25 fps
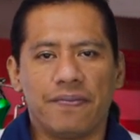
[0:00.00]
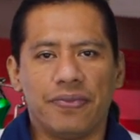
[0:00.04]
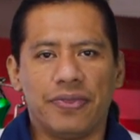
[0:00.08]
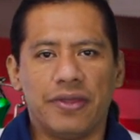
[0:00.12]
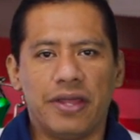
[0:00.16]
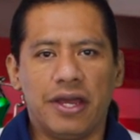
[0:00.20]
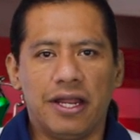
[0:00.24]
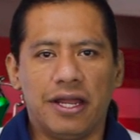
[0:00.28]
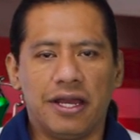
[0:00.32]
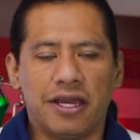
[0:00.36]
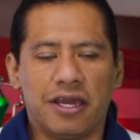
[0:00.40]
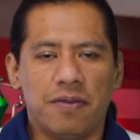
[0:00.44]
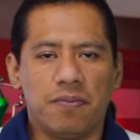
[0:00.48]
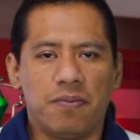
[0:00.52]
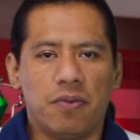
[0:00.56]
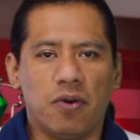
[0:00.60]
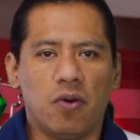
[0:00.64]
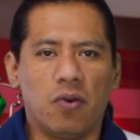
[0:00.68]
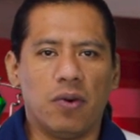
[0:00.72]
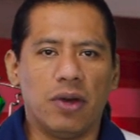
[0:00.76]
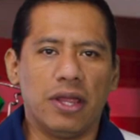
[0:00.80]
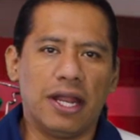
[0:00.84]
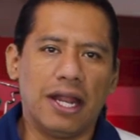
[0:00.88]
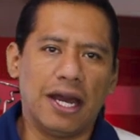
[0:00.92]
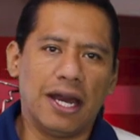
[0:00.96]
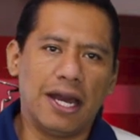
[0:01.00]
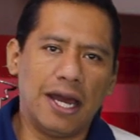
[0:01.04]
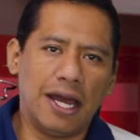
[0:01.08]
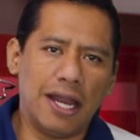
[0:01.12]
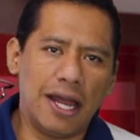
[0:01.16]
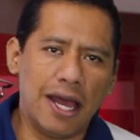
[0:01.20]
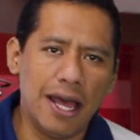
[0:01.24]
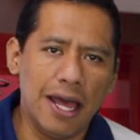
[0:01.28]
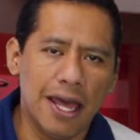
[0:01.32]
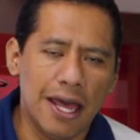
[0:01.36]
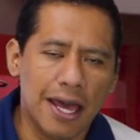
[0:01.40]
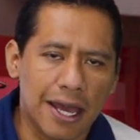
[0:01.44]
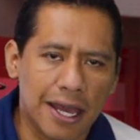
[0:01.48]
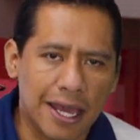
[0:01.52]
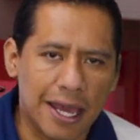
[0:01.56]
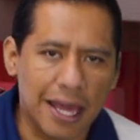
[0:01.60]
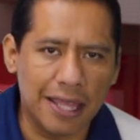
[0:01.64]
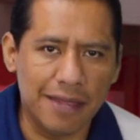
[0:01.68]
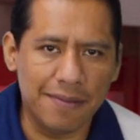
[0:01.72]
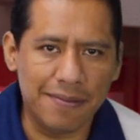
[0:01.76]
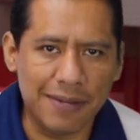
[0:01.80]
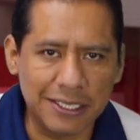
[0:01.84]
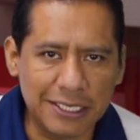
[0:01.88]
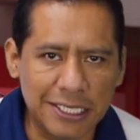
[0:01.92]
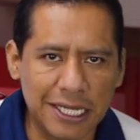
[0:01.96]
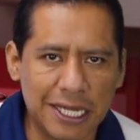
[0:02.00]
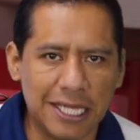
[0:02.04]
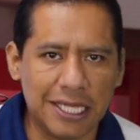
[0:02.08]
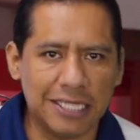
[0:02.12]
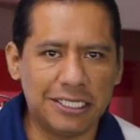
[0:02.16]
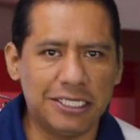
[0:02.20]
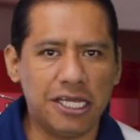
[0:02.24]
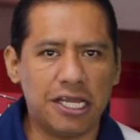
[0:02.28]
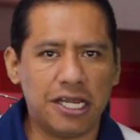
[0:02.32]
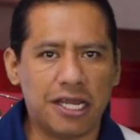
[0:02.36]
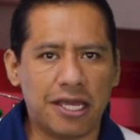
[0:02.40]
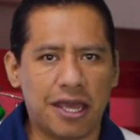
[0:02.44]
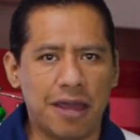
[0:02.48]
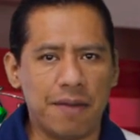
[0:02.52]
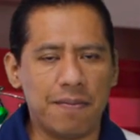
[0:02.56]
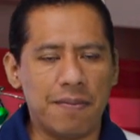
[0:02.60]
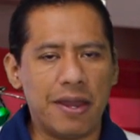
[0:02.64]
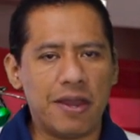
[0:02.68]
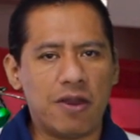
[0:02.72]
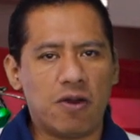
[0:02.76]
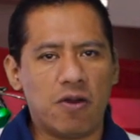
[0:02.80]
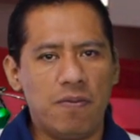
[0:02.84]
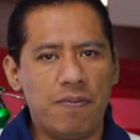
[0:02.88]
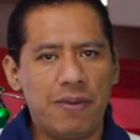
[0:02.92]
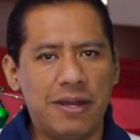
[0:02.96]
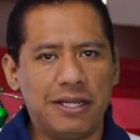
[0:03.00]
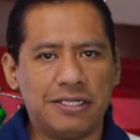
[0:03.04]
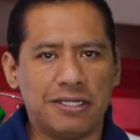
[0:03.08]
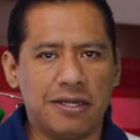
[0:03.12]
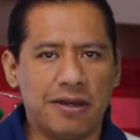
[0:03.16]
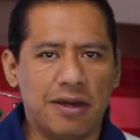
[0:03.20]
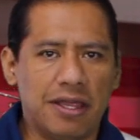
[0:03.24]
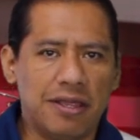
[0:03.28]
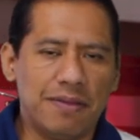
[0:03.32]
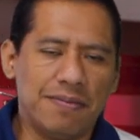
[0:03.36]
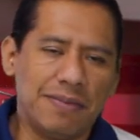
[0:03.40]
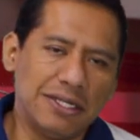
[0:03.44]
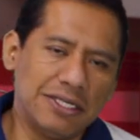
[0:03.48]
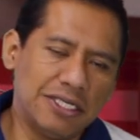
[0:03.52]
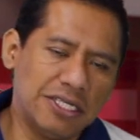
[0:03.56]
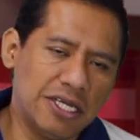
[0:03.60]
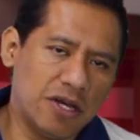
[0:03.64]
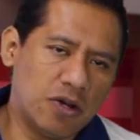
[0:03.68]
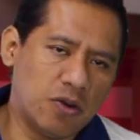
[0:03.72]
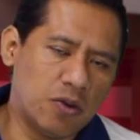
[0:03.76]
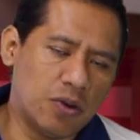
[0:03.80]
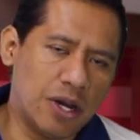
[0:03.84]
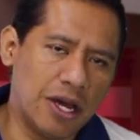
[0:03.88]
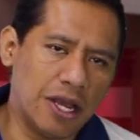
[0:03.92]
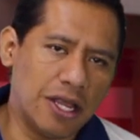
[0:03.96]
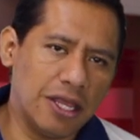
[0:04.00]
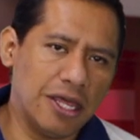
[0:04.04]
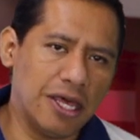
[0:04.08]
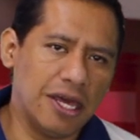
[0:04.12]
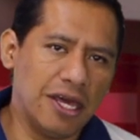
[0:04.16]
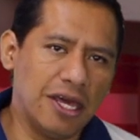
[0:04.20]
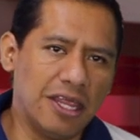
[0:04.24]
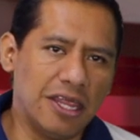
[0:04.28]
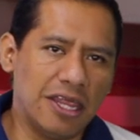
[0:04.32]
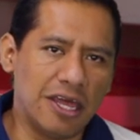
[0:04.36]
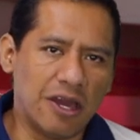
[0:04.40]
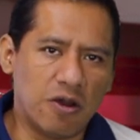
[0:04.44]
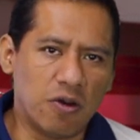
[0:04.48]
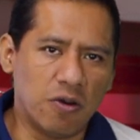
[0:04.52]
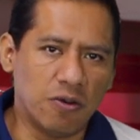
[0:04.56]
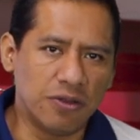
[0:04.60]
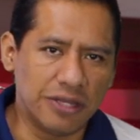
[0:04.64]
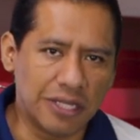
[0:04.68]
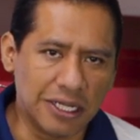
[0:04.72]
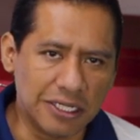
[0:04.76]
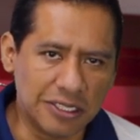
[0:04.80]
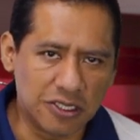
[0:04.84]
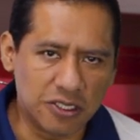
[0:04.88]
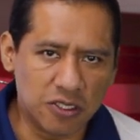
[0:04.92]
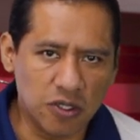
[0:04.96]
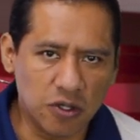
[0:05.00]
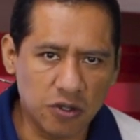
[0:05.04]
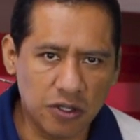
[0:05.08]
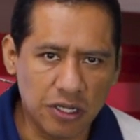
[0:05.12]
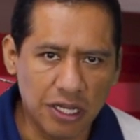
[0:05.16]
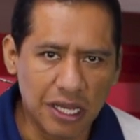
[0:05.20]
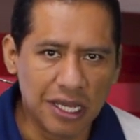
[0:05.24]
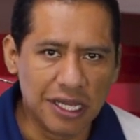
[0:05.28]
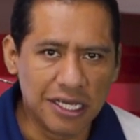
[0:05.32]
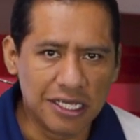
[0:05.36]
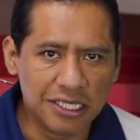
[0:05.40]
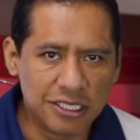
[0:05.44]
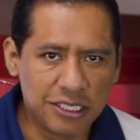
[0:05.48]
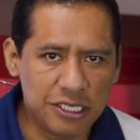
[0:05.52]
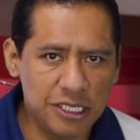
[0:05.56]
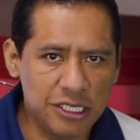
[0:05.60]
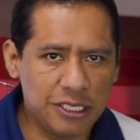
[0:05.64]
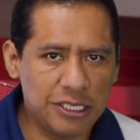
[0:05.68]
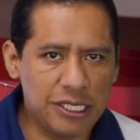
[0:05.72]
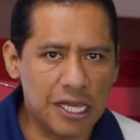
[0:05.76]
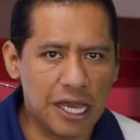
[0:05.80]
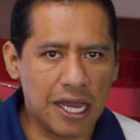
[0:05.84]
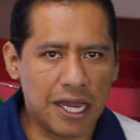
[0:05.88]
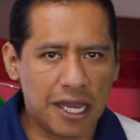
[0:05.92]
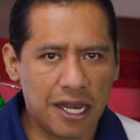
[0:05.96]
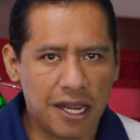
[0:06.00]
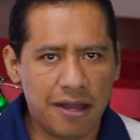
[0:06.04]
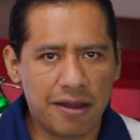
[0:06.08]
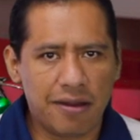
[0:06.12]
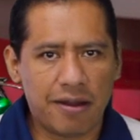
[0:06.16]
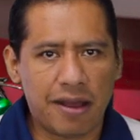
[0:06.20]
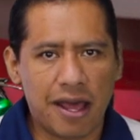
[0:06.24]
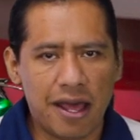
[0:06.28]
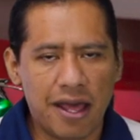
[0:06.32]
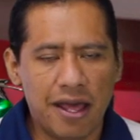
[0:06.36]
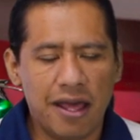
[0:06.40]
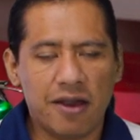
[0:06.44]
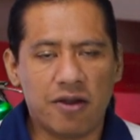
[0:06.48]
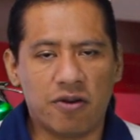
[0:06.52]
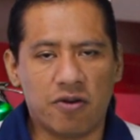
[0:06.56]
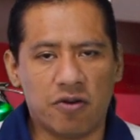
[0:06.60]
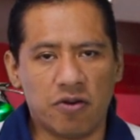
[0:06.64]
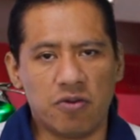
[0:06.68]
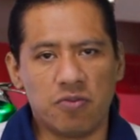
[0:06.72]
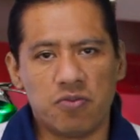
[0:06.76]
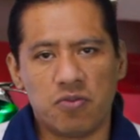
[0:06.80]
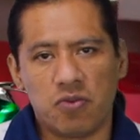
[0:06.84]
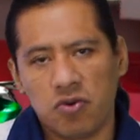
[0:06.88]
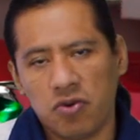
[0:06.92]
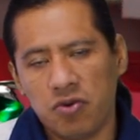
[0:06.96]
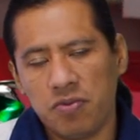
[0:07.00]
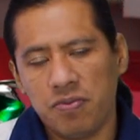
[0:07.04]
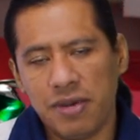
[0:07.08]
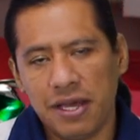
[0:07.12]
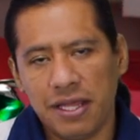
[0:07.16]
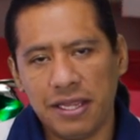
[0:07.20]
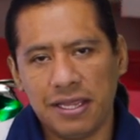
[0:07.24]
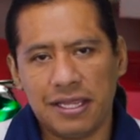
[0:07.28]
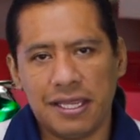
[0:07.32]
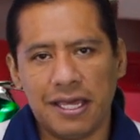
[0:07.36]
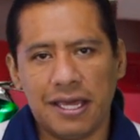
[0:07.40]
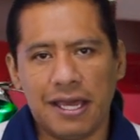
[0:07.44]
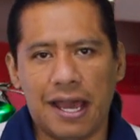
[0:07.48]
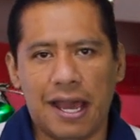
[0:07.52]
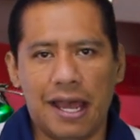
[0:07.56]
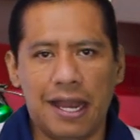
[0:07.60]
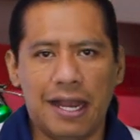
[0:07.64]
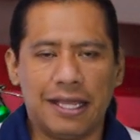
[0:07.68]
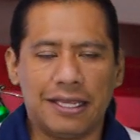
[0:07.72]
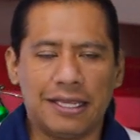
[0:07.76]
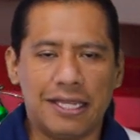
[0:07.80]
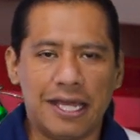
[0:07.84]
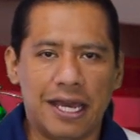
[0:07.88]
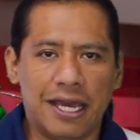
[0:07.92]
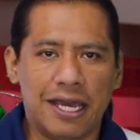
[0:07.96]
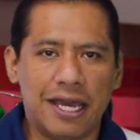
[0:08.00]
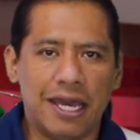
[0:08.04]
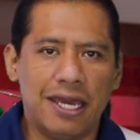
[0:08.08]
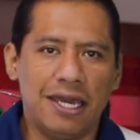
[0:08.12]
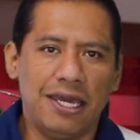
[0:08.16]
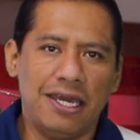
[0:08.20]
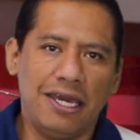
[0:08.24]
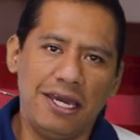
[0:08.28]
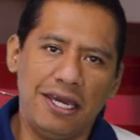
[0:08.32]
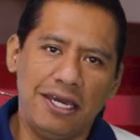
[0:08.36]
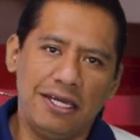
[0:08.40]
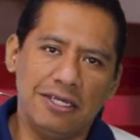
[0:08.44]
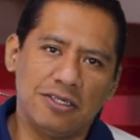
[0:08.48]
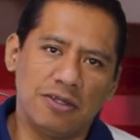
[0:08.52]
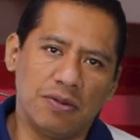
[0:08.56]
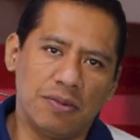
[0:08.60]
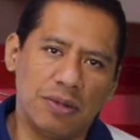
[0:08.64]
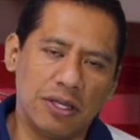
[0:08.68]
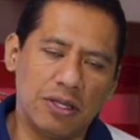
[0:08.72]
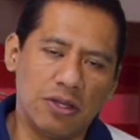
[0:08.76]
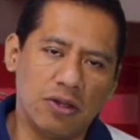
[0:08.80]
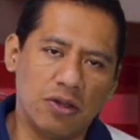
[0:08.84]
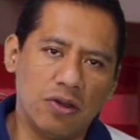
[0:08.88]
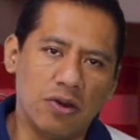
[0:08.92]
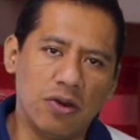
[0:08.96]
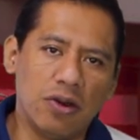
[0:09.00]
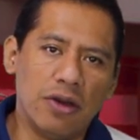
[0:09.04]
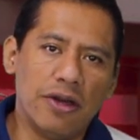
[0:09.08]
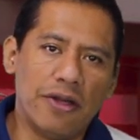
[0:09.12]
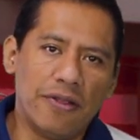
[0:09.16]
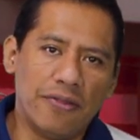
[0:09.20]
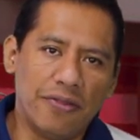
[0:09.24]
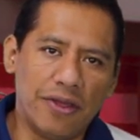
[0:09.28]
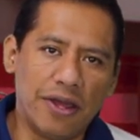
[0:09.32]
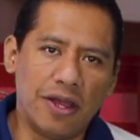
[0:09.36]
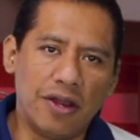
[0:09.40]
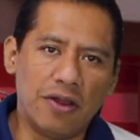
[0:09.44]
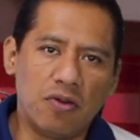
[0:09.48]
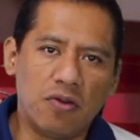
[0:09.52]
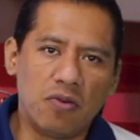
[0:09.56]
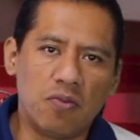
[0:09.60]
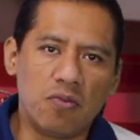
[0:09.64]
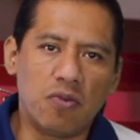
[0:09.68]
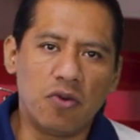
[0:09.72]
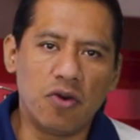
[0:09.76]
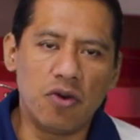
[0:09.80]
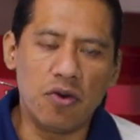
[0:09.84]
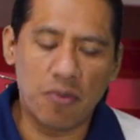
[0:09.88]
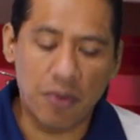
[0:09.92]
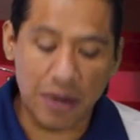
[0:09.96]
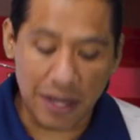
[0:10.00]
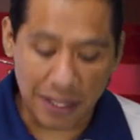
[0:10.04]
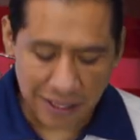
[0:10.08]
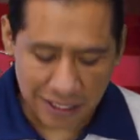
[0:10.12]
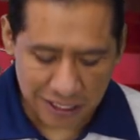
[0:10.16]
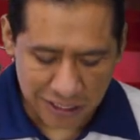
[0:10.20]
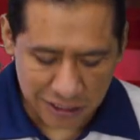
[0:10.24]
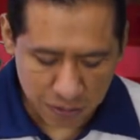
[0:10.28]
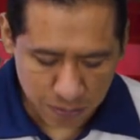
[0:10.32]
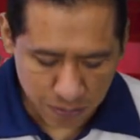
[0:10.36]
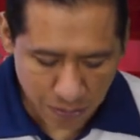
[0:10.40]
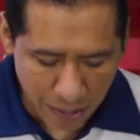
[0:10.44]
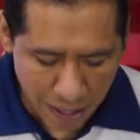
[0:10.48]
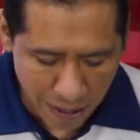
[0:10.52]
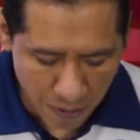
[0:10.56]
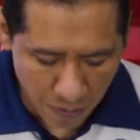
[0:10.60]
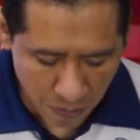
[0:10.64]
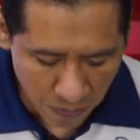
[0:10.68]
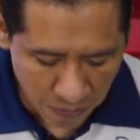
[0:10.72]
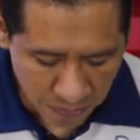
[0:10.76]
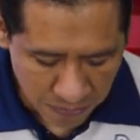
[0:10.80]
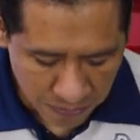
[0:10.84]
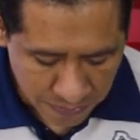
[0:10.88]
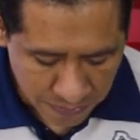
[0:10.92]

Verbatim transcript: del equipo Guadalajara, que además hay que decir que Michael Pérez, además de jugar de, contención, sí se agrega comúnmente al ataque y sobre todo tiene un muy buen disparo.